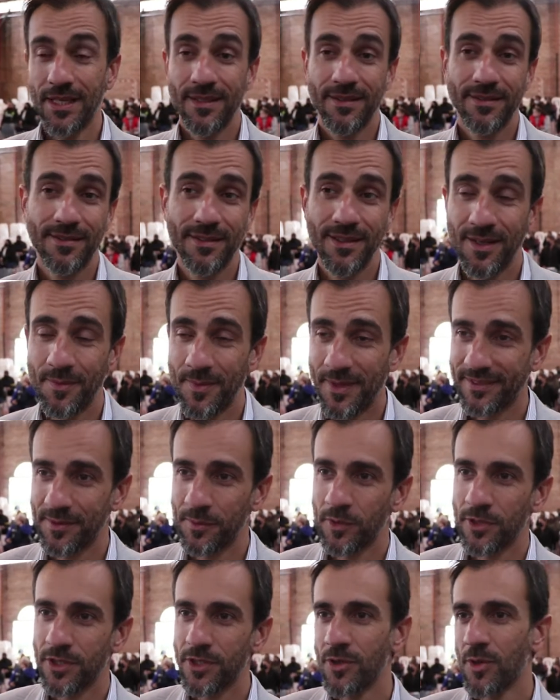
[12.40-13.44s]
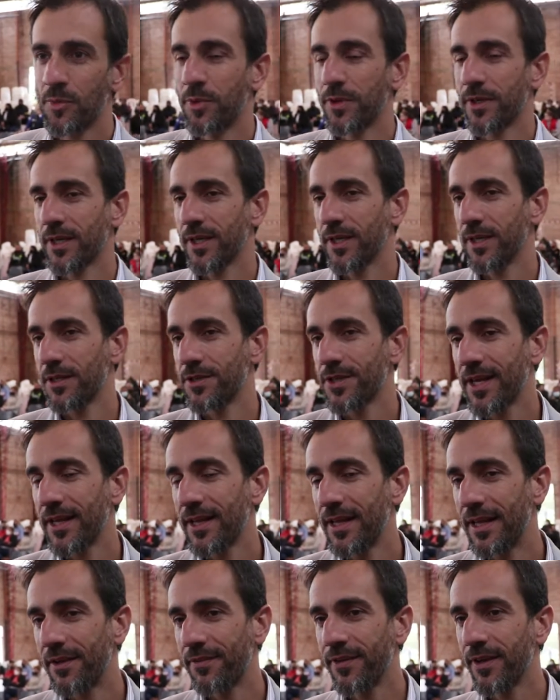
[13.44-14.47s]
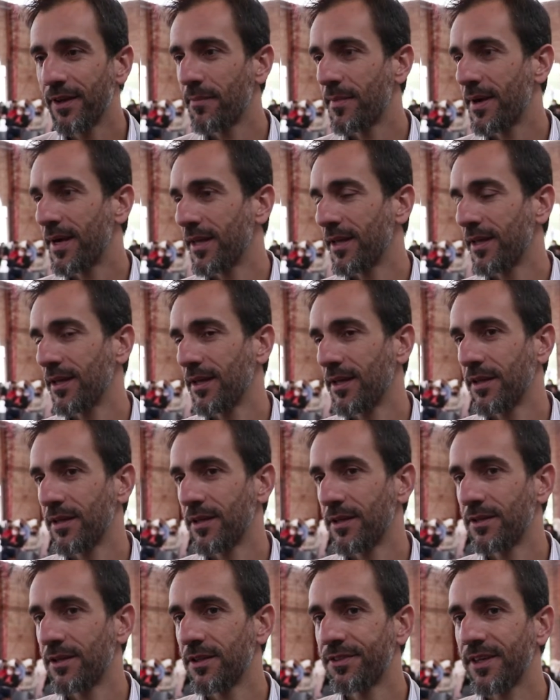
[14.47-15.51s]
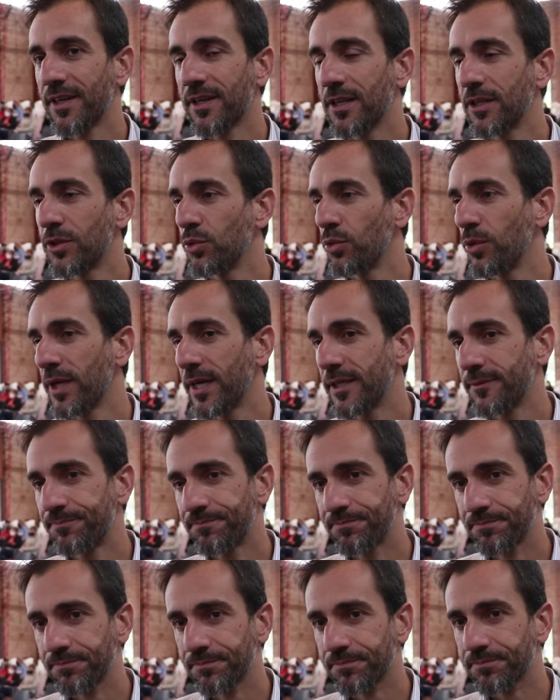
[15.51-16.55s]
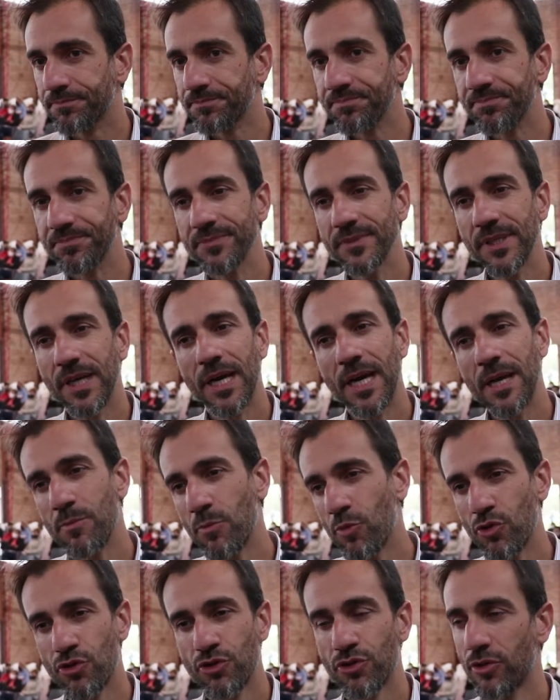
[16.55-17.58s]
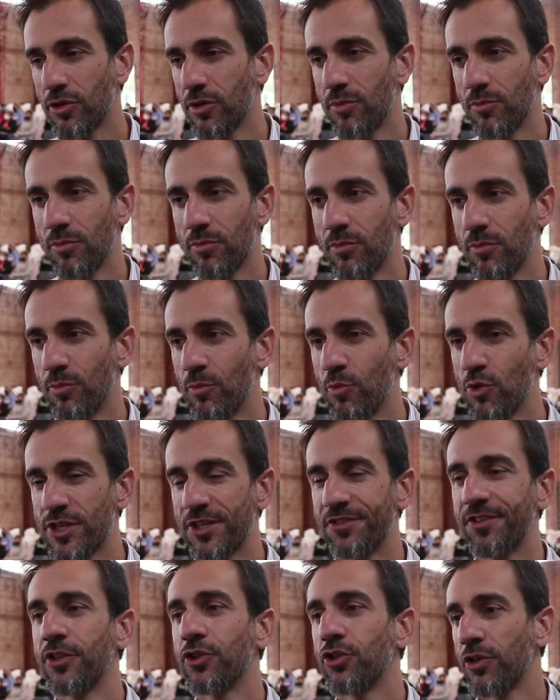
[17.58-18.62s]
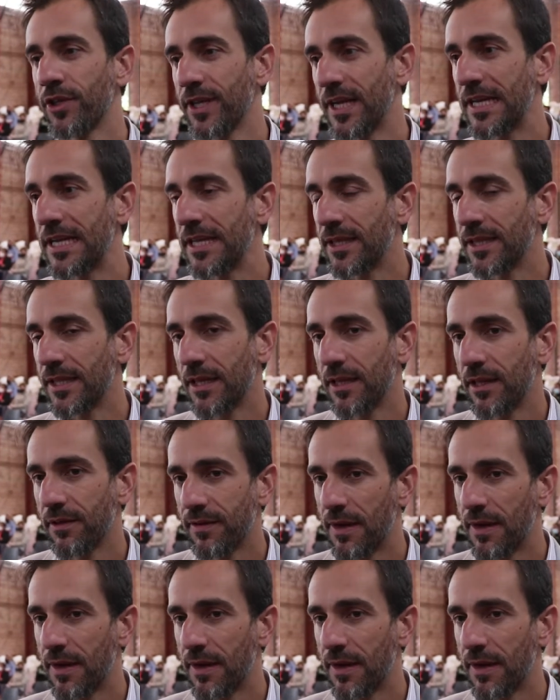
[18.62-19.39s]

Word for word: Sí, más emotivo porque detrás de la firma de, esa escritura hay mucho, muchas historias lindas de